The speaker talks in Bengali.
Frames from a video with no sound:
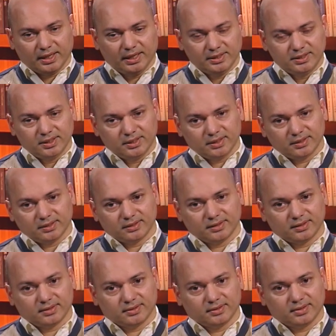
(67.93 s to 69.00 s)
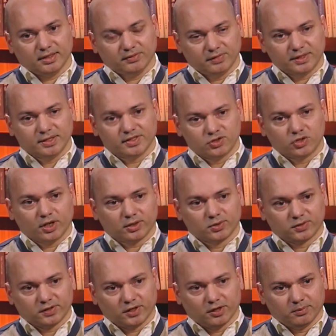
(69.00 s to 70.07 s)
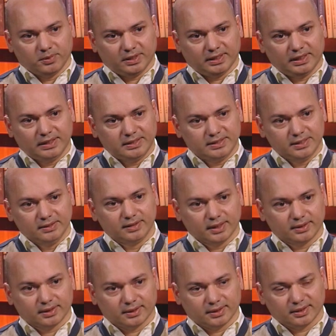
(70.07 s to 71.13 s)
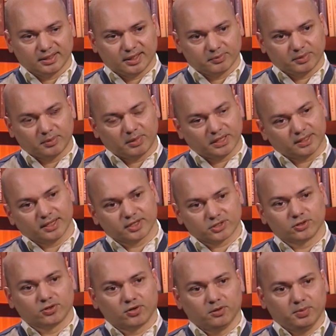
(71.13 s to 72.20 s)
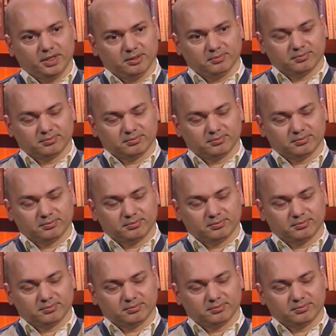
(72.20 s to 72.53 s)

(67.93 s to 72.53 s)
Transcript: এই যে এভারেস্ট জয় করতে হবে এই চিন্তাটা আপনার মাথায় আসলো কবে